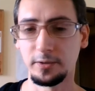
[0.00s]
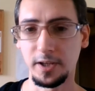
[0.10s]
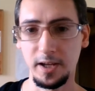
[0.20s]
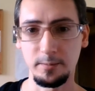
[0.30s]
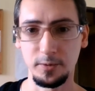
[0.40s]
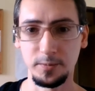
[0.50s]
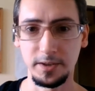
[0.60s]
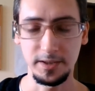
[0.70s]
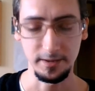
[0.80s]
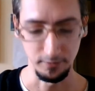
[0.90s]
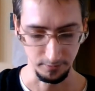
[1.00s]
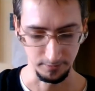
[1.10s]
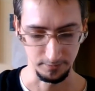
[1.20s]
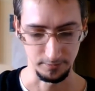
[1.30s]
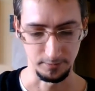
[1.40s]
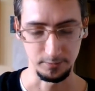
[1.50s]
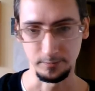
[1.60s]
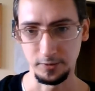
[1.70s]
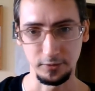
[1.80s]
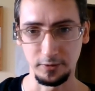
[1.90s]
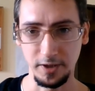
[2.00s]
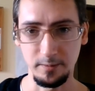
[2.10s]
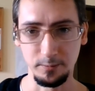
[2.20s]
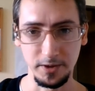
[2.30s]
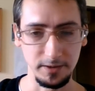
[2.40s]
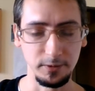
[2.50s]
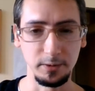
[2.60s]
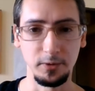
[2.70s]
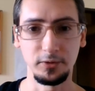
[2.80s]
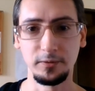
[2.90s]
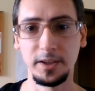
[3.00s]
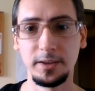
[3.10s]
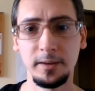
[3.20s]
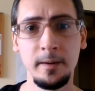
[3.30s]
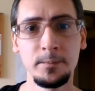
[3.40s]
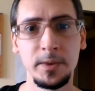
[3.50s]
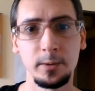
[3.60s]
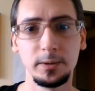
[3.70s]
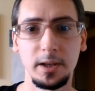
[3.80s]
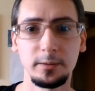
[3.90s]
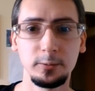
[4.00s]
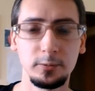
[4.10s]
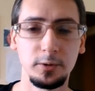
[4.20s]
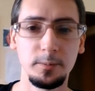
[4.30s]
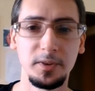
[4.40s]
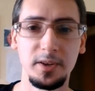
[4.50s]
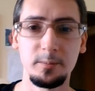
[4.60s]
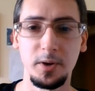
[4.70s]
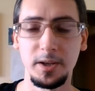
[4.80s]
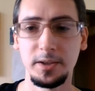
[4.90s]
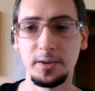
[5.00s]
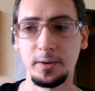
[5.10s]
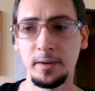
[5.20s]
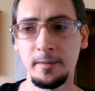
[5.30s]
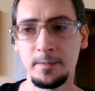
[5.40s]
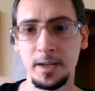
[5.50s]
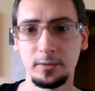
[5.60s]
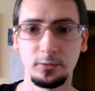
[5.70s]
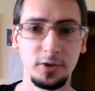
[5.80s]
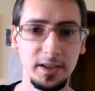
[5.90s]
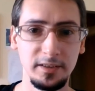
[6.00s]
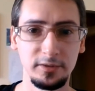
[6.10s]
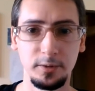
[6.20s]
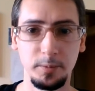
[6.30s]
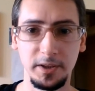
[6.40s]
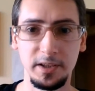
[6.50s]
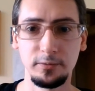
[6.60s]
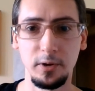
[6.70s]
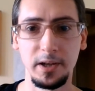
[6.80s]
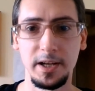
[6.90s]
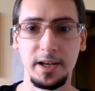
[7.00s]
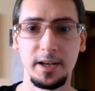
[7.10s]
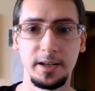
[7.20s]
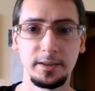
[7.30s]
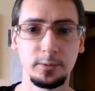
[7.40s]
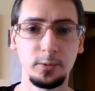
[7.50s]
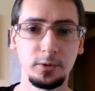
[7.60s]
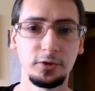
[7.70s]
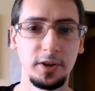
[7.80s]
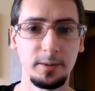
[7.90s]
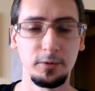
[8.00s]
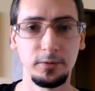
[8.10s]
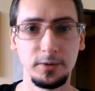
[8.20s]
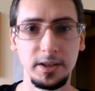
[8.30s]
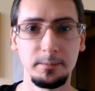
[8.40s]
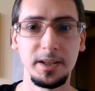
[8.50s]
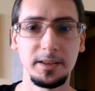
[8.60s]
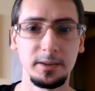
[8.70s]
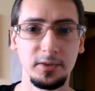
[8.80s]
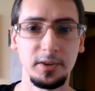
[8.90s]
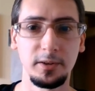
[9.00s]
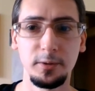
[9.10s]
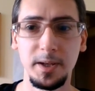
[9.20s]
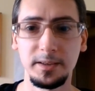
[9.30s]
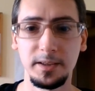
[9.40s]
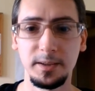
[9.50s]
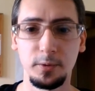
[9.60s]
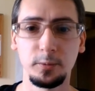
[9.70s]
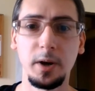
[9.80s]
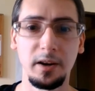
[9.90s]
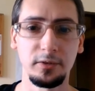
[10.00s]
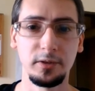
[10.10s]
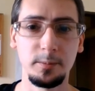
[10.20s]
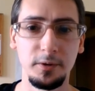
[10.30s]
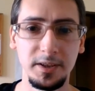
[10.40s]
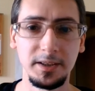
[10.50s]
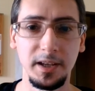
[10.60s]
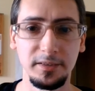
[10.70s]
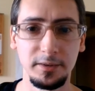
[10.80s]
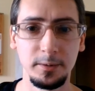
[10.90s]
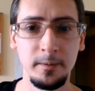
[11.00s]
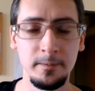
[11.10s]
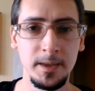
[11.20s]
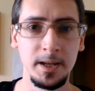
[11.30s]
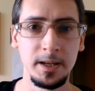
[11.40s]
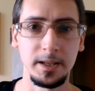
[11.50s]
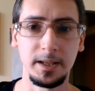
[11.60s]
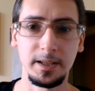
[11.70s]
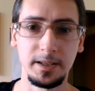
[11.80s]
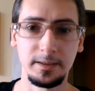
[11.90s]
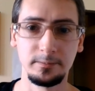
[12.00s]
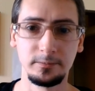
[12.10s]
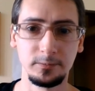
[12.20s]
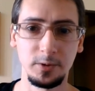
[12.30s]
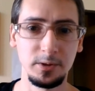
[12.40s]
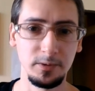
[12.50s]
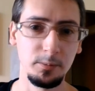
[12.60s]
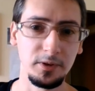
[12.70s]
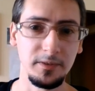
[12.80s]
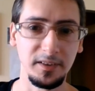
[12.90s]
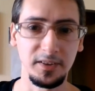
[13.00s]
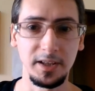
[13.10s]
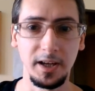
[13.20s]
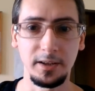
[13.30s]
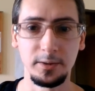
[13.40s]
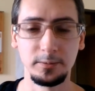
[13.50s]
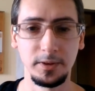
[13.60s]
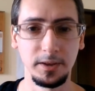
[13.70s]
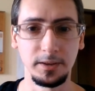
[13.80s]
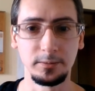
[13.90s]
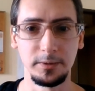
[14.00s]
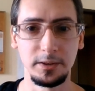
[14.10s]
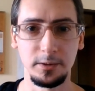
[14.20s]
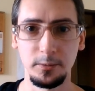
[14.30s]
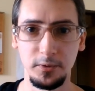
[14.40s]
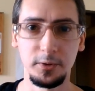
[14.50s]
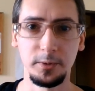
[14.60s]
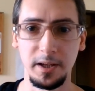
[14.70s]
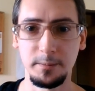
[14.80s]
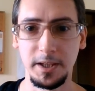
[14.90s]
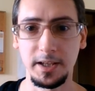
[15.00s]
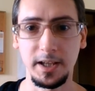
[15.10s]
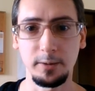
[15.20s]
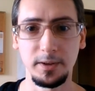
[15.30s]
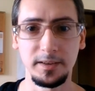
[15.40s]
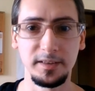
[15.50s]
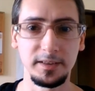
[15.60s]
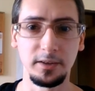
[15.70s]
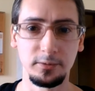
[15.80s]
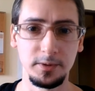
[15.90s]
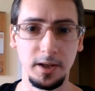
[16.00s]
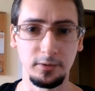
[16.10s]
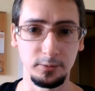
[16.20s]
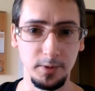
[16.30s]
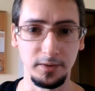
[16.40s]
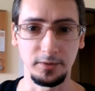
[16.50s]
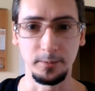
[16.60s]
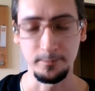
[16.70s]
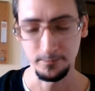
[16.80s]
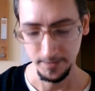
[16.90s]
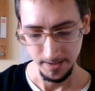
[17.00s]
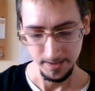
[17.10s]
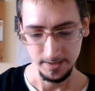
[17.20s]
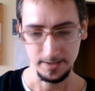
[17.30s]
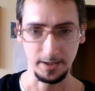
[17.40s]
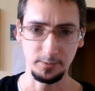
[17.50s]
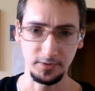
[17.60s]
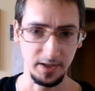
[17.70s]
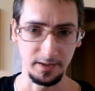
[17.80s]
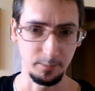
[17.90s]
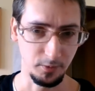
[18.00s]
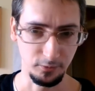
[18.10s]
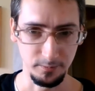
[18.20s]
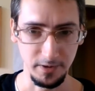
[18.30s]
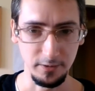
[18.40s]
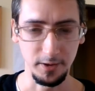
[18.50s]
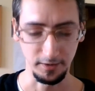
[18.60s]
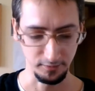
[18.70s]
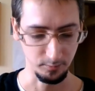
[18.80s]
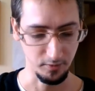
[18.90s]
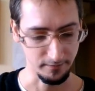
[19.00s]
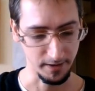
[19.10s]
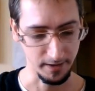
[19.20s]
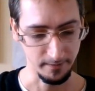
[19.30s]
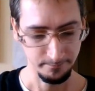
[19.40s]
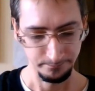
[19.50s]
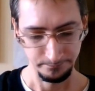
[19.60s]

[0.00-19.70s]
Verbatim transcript: non è il mio obiettivo, eh, questo non è l'obiettivo di questo video. Oltretutto, come sempre, io suggerisco per chi vuole conoscere approfonditamente questi argomenti di procurarsi un libro di testo, e un, mm, quindi un libro universitario, eh, un'introduzione un alla meccanica quantistica e studiare su questo. E questo è l'approccio migliore che si può avere.